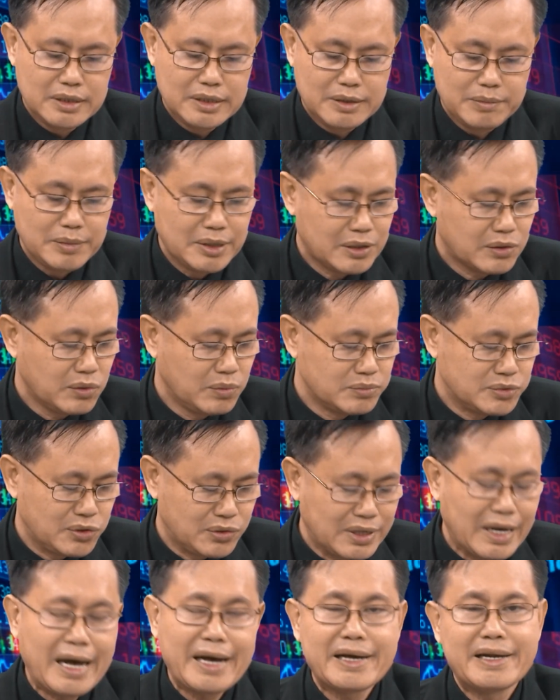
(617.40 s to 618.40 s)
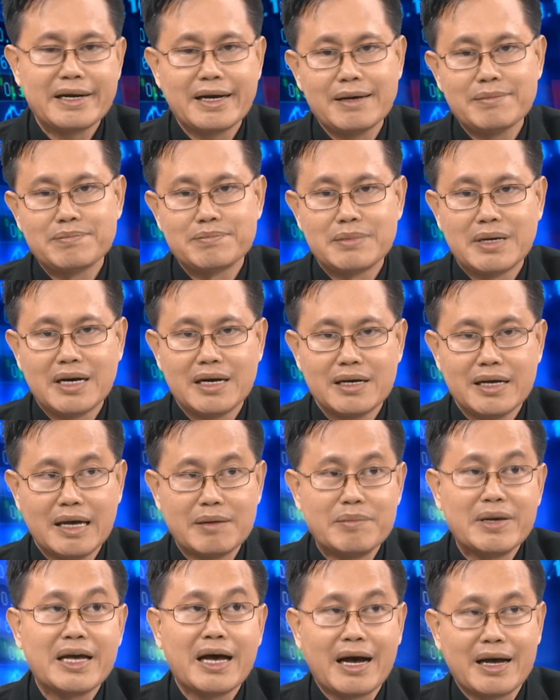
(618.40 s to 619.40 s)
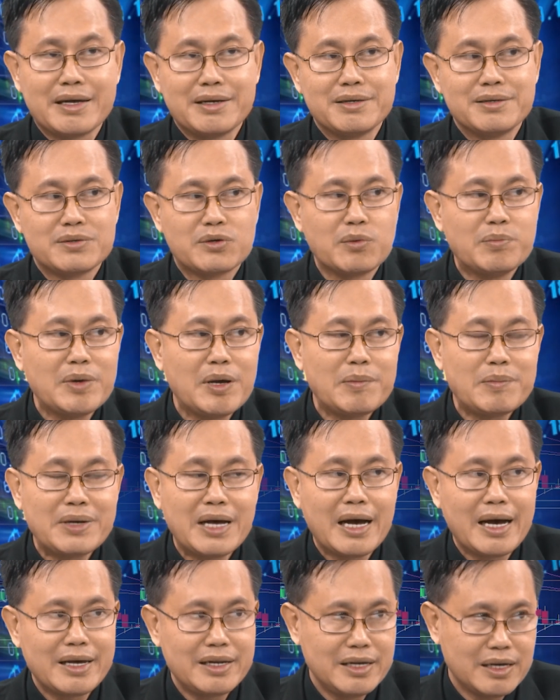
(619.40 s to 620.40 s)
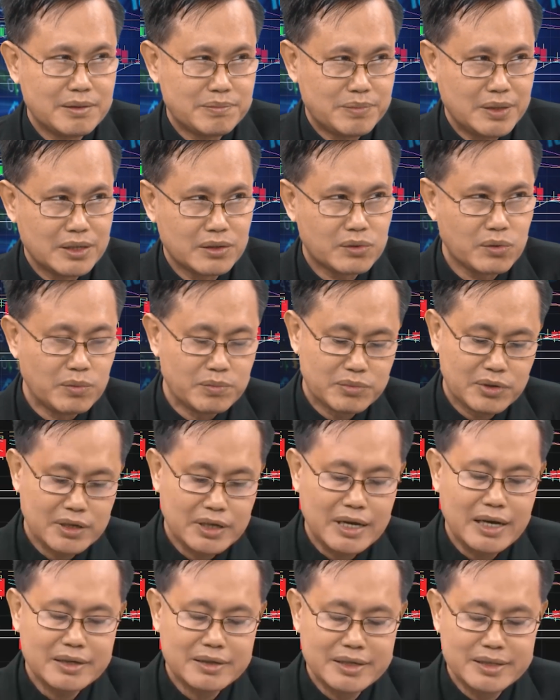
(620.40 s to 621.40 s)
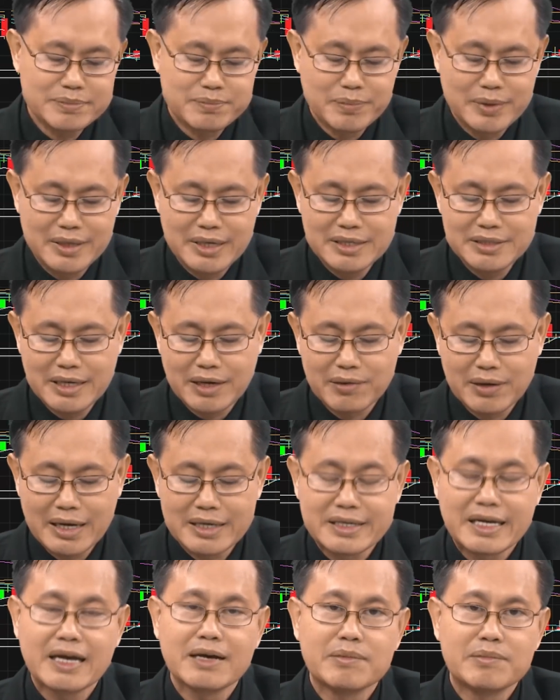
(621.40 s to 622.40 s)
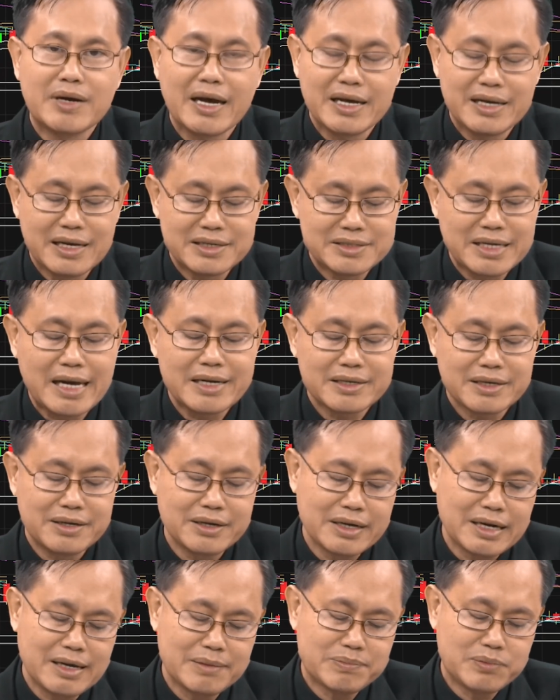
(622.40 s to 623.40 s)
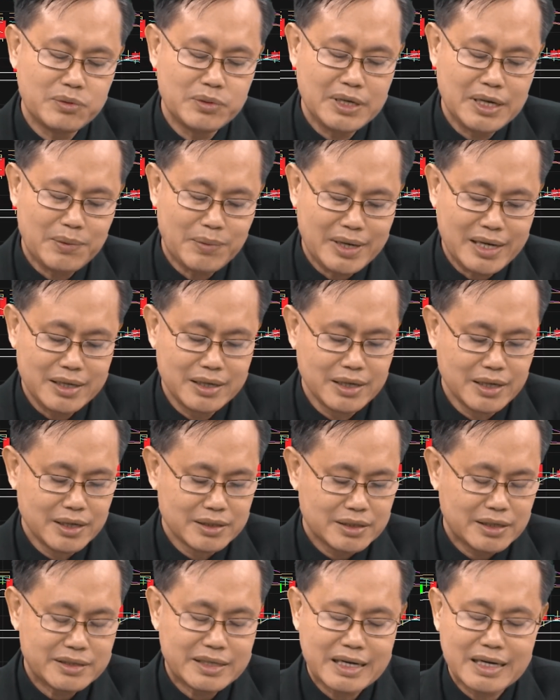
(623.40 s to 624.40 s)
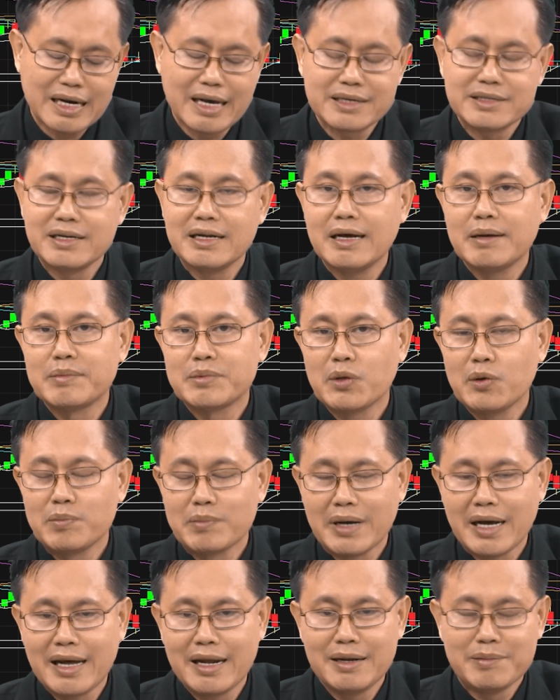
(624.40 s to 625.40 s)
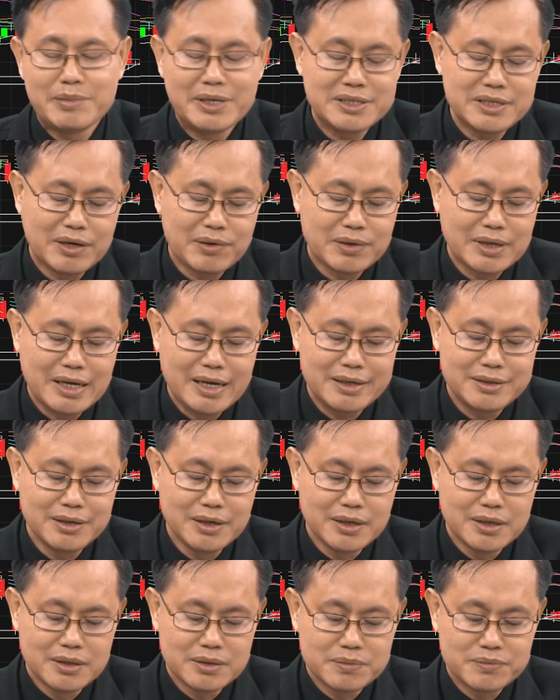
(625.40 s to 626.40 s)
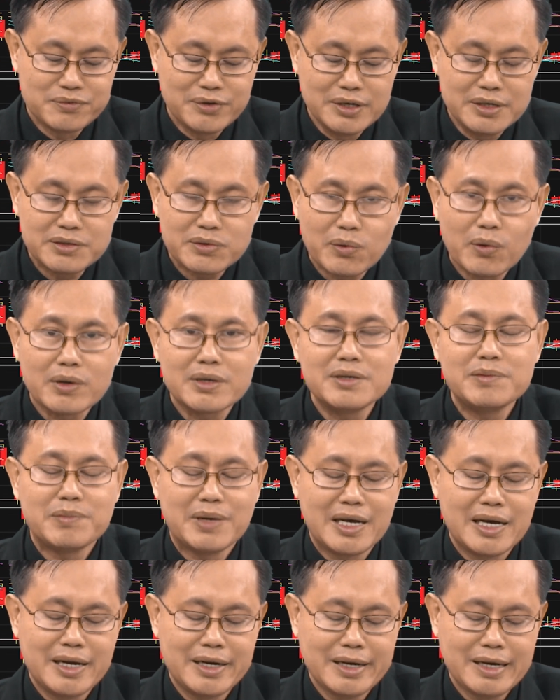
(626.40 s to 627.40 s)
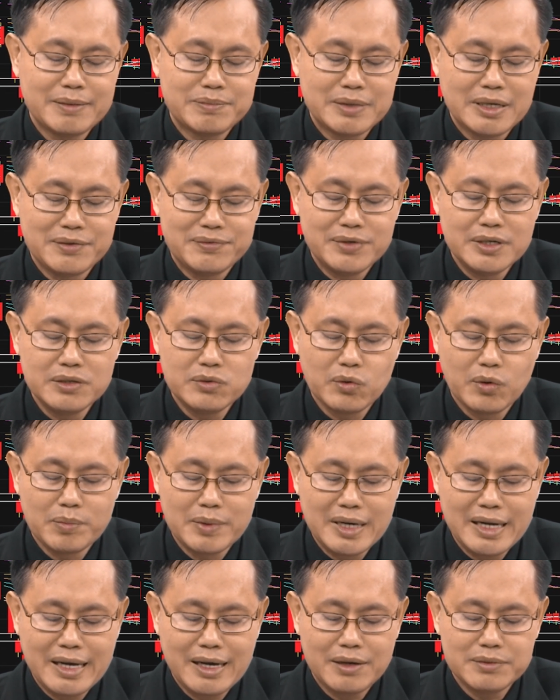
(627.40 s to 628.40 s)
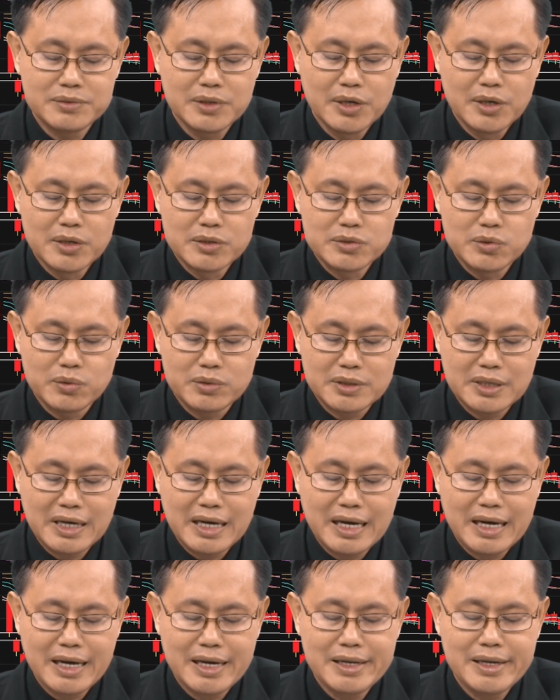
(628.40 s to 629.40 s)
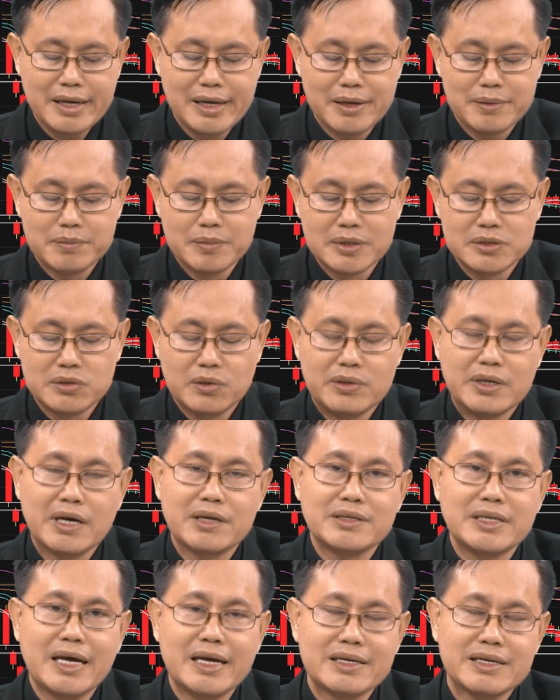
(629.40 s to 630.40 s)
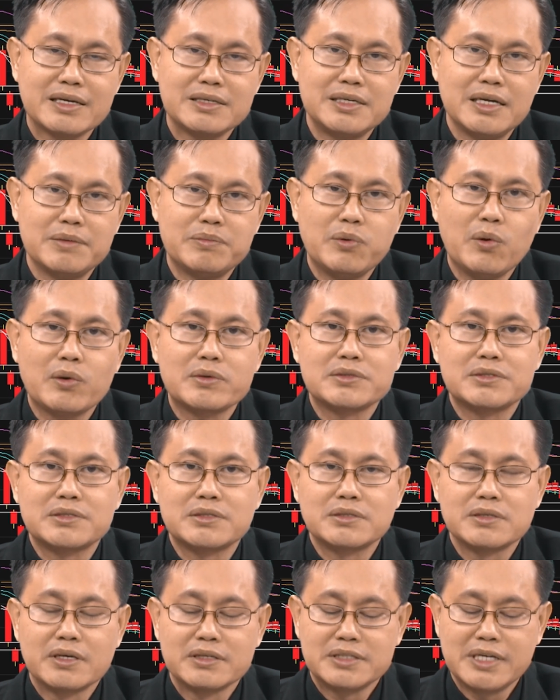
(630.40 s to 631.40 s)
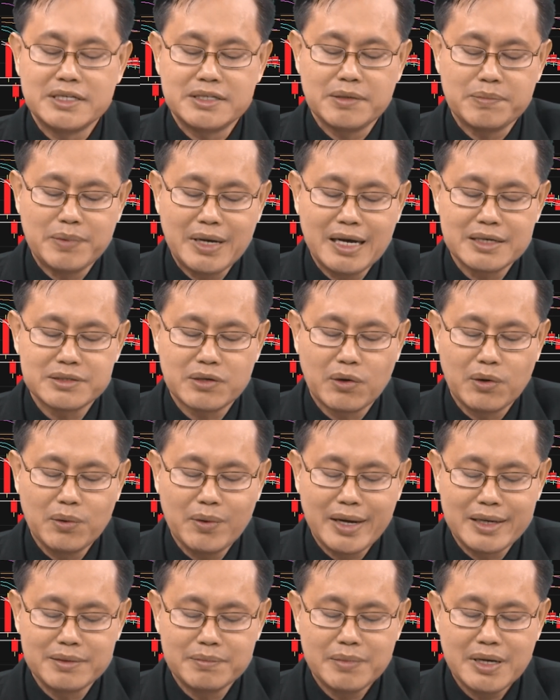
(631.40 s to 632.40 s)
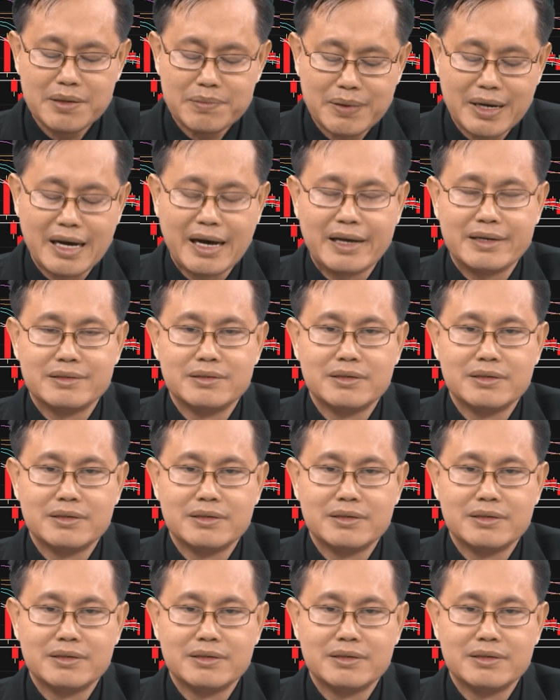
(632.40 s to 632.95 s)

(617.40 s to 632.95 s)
มากลุ่มสุดท้ายกันนะครับมา MAI กลุ่ม MAI เนี่ยเป็นกลุ่มค่อนข้างเป็นนิสาของการเก็งกำไรระยะสั้นกันนะครับพูดง่ายว่าตั้งแต่กลางเดือน5เป็นต้นมามีสาวการฟื้นตัวขึ้นมานะครับแต่ฟื้นตัวมาแล้วสุดท้ายเนี่ยมาชนแนวต้านค่าเฉลี่ยพวก75 2วันไม่ผ่าน